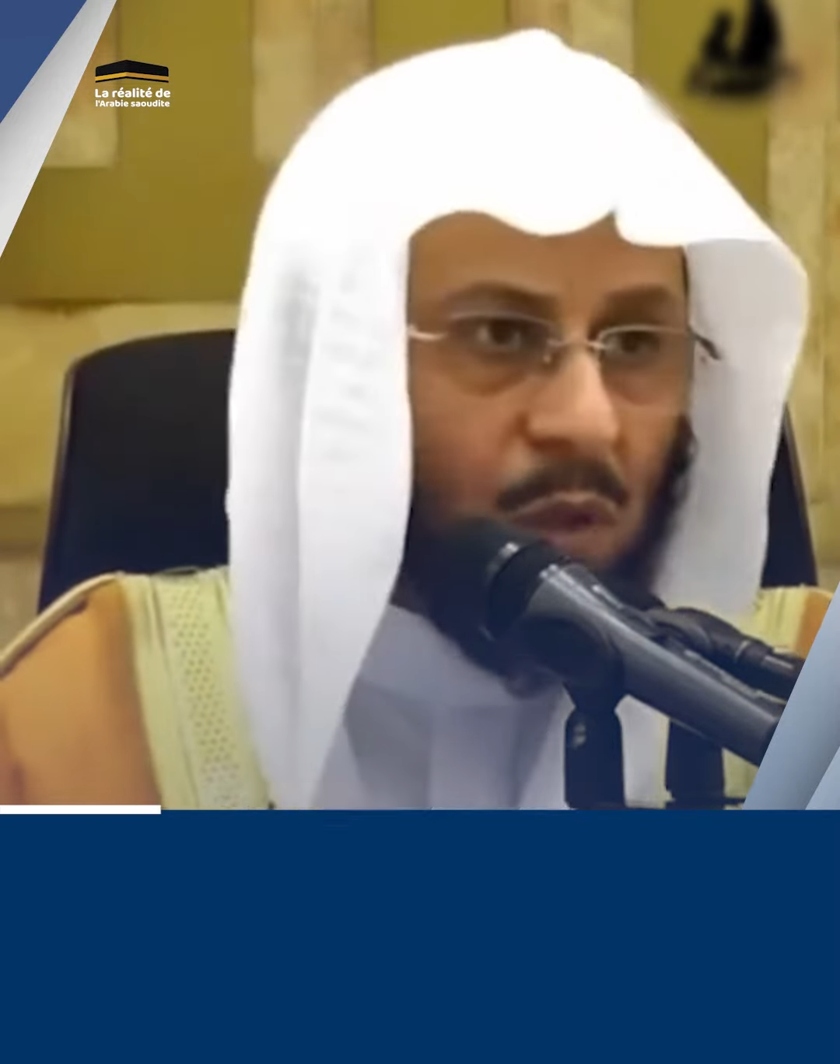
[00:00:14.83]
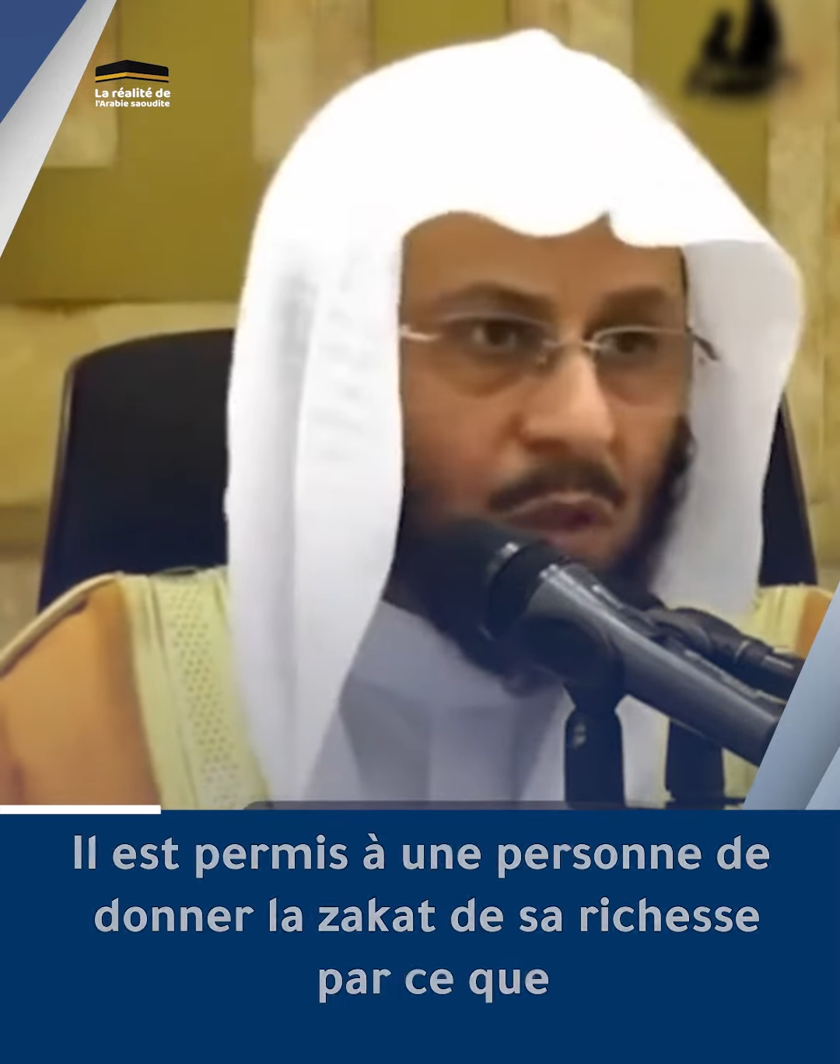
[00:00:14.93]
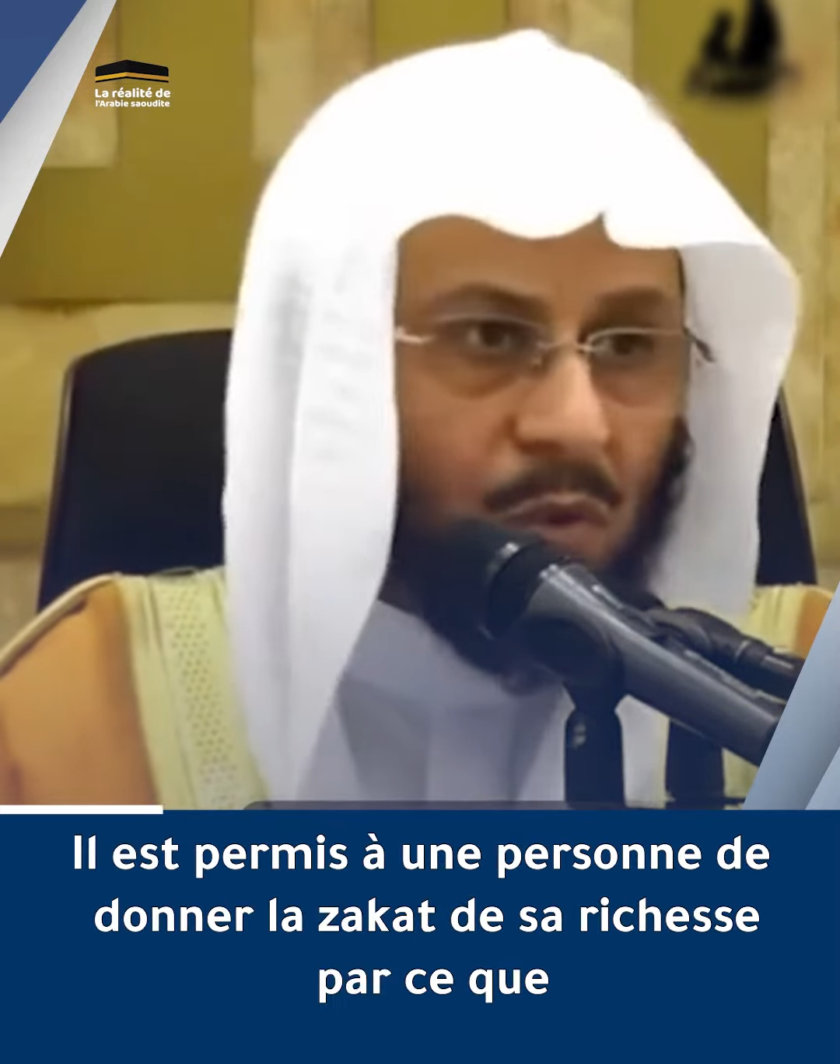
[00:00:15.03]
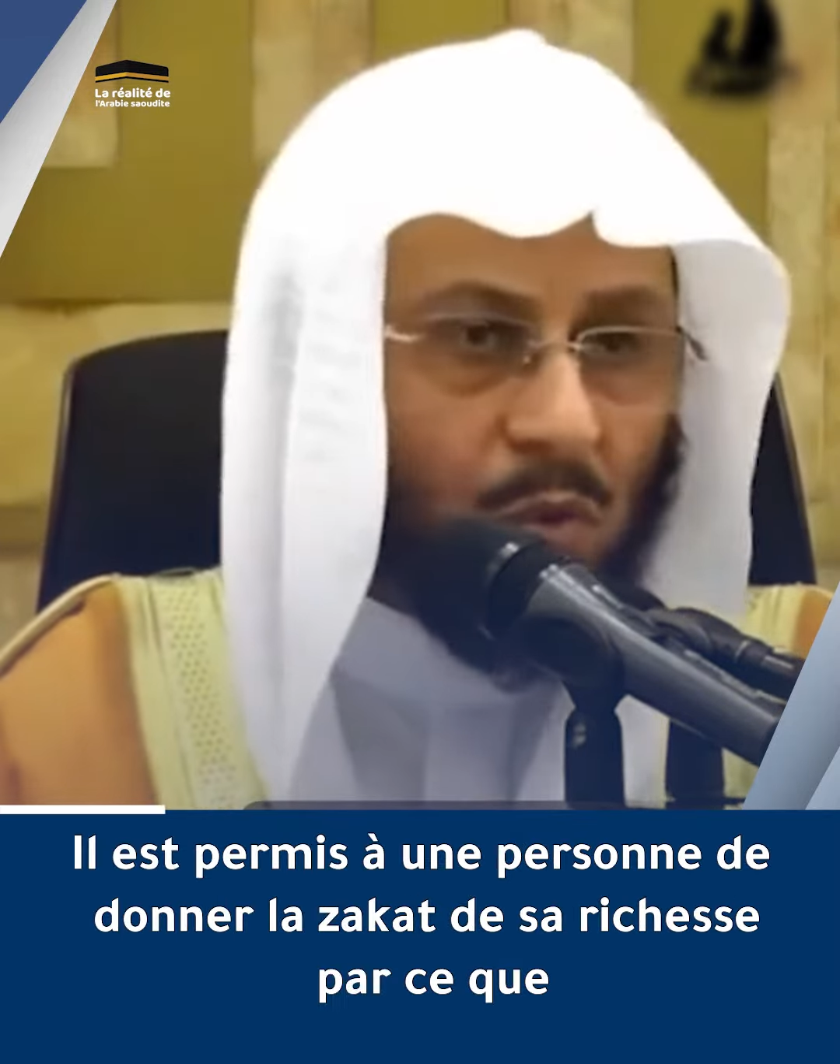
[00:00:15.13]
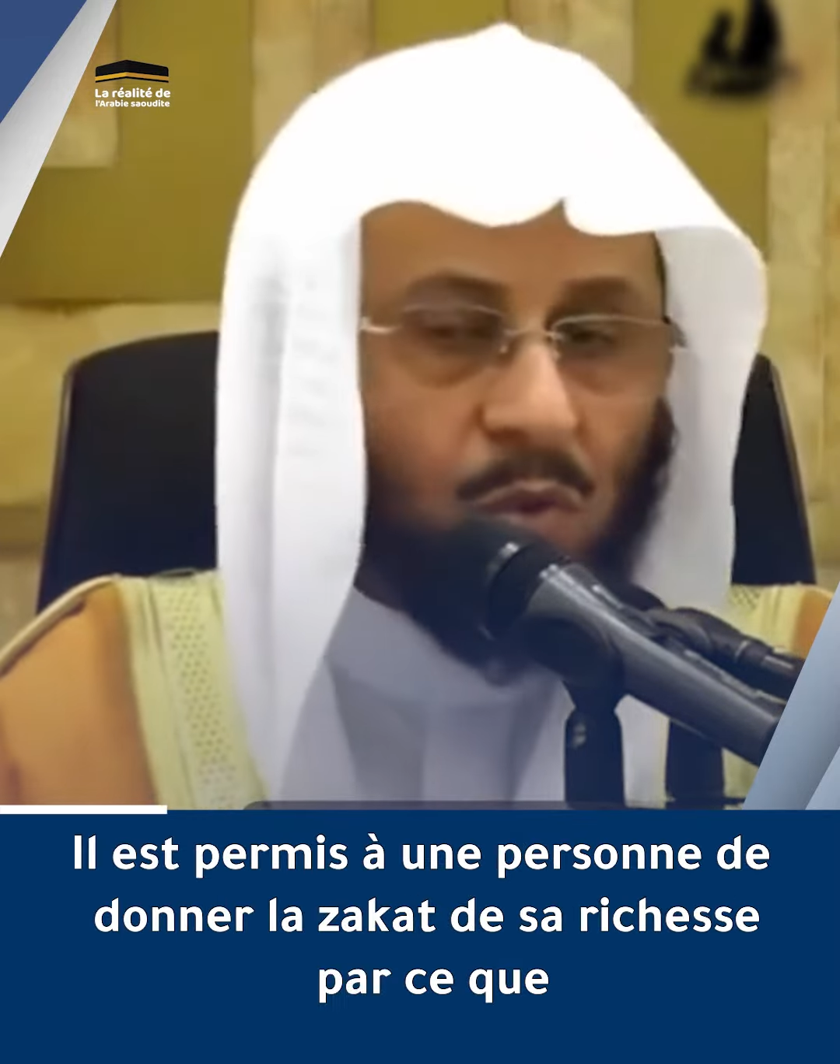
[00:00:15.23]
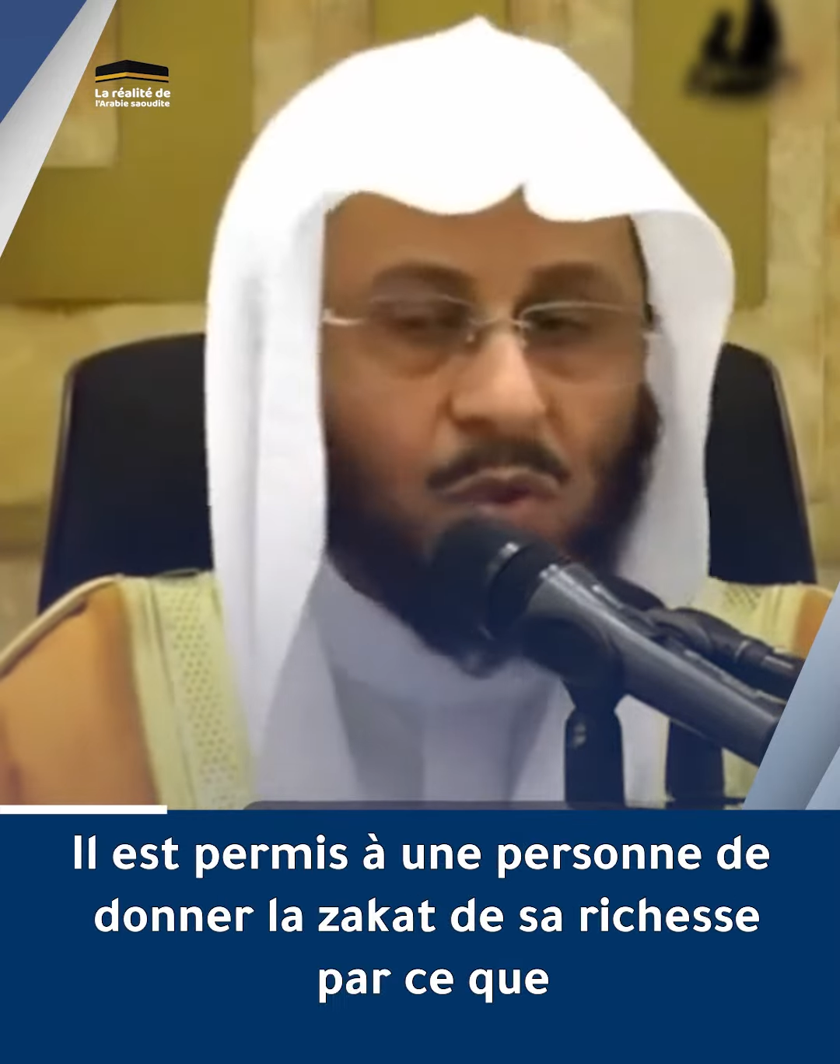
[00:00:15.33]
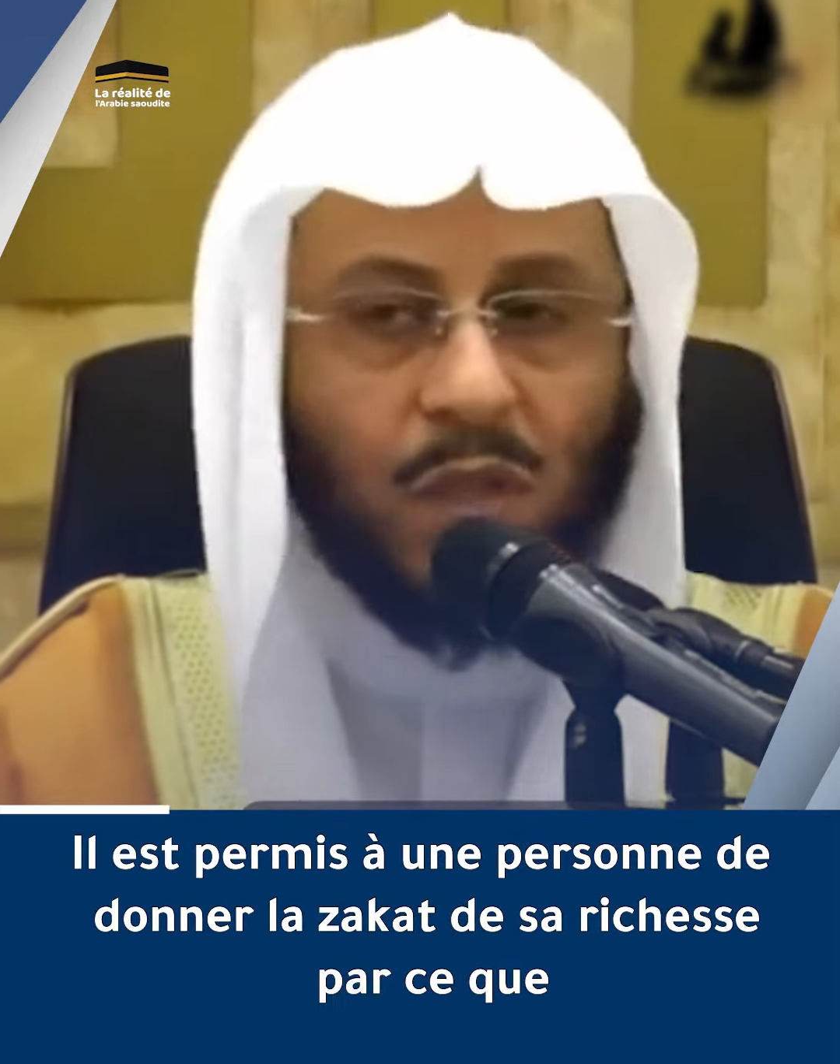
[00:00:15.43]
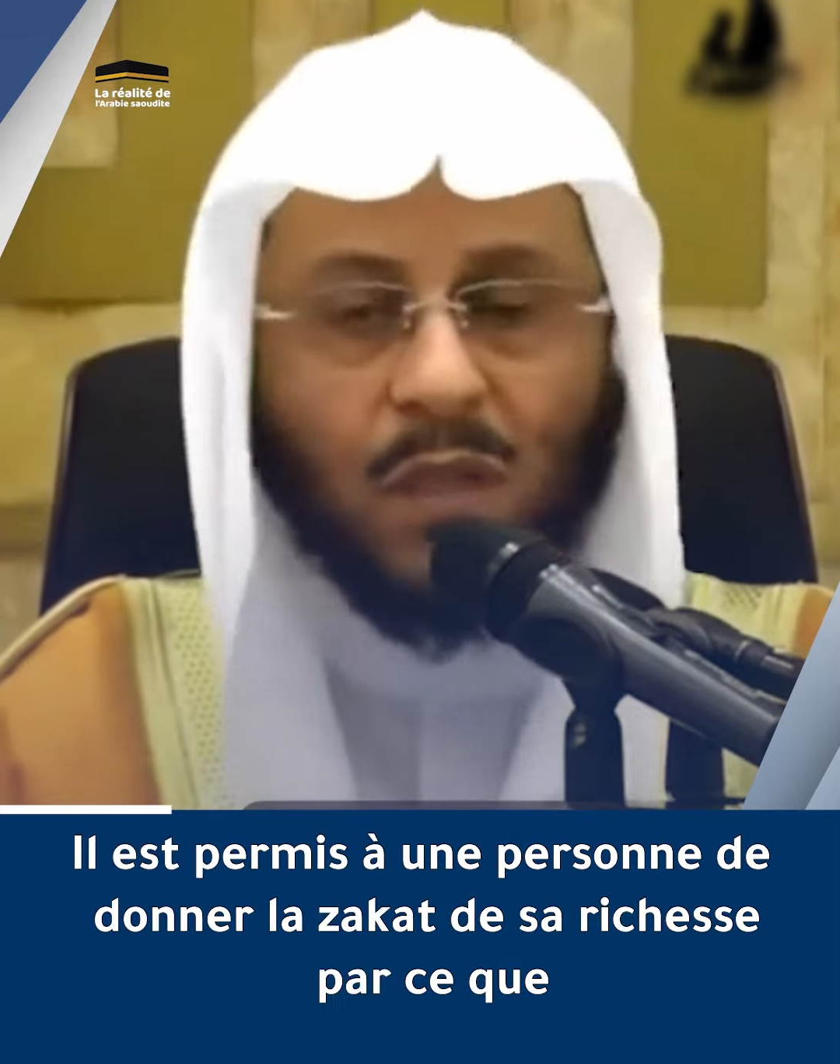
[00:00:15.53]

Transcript: ويجوز